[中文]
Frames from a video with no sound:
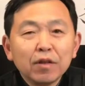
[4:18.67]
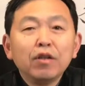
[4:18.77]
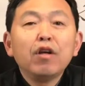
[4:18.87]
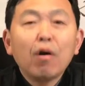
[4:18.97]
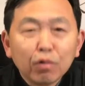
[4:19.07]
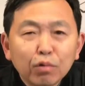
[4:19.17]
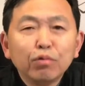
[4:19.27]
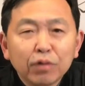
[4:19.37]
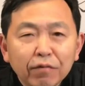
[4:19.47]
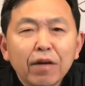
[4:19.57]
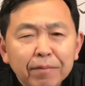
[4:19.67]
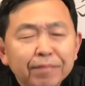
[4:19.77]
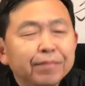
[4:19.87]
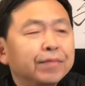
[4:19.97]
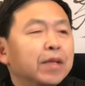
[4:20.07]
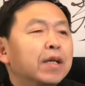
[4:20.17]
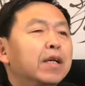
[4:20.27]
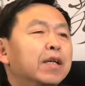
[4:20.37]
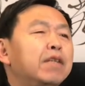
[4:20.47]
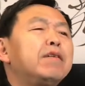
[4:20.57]
尿裤的份。
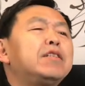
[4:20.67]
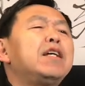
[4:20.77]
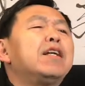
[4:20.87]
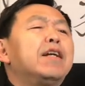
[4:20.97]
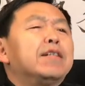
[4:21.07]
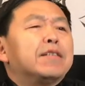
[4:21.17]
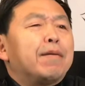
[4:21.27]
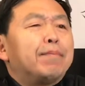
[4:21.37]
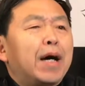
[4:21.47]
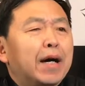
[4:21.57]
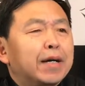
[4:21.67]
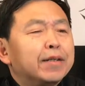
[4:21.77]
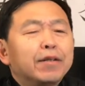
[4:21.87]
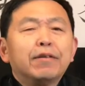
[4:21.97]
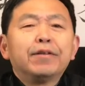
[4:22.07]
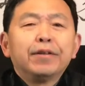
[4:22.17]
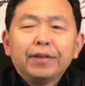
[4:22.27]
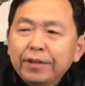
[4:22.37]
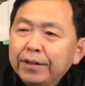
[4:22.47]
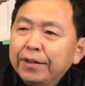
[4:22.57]
因为这类人嘛，
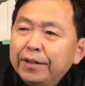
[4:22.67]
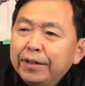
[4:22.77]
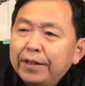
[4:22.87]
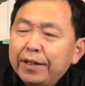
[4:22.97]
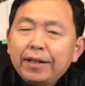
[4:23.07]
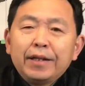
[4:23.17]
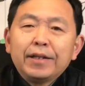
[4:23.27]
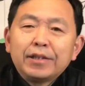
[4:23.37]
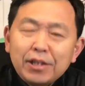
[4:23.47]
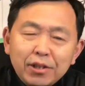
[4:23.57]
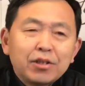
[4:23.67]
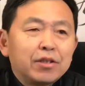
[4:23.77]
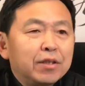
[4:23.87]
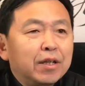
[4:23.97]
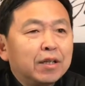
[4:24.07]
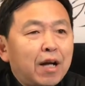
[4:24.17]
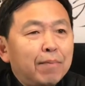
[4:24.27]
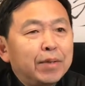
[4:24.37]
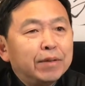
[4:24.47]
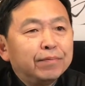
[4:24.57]
哎，其实呢，他
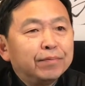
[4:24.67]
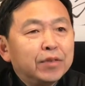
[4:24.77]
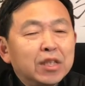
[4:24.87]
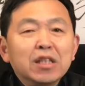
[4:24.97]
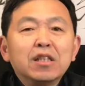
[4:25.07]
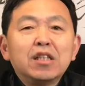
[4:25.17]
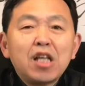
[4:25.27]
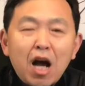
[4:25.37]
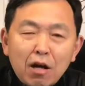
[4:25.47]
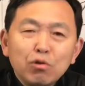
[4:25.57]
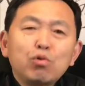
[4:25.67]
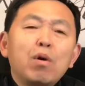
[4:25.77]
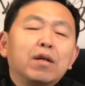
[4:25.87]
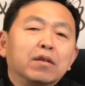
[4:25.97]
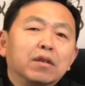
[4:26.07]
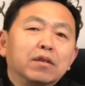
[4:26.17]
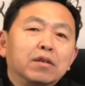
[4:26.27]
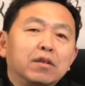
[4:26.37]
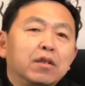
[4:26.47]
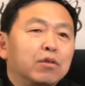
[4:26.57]
们以强壮的
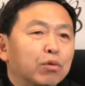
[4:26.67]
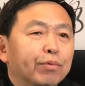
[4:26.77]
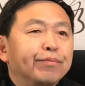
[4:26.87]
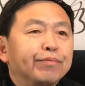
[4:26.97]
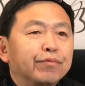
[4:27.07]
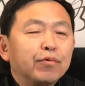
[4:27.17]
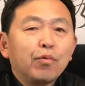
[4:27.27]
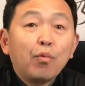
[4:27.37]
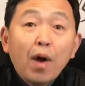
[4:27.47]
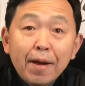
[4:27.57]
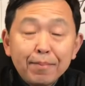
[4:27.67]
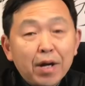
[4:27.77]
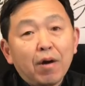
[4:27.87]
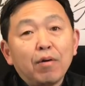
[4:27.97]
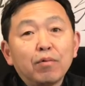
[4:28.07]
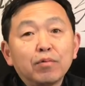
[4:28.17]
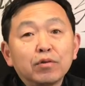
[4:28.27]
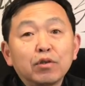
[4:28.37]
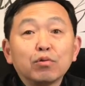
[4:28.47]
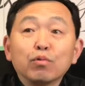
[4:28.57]
这种外表、
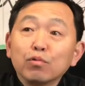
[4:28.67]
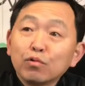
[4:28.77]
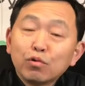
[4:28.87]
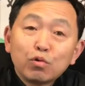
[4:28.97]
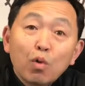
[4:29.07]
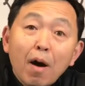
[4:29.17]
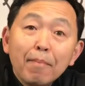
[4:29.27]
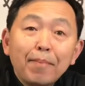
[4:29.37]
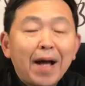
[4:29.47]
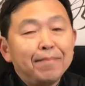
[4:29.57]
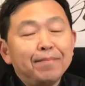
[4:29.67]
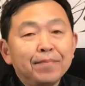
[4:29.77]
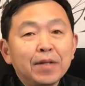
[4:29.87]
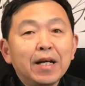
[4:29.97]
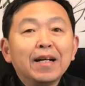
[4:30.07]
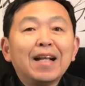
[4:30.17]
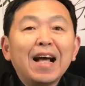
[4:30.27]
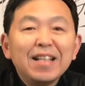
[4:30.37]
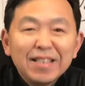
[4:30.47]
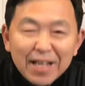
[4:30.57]
这种装扮
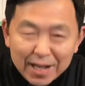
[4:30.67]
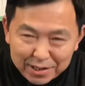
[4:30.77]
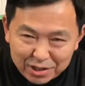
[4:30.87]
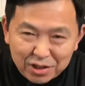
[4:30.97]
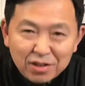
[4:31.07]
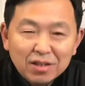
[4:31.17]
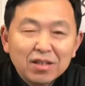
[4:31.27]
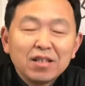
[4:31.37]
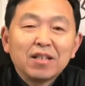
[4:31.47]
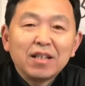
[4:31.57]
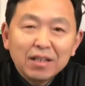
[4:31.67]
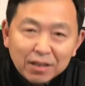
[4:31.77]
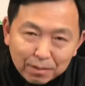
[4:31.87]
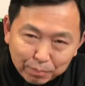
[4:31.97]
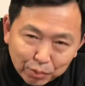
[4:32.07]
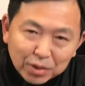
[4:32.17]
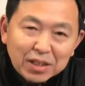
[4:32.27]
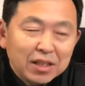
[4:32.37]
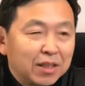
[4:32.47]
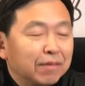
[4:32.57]
来掩饰自己的一颗玻
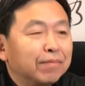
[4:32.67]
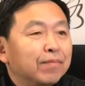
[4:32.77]
璃心。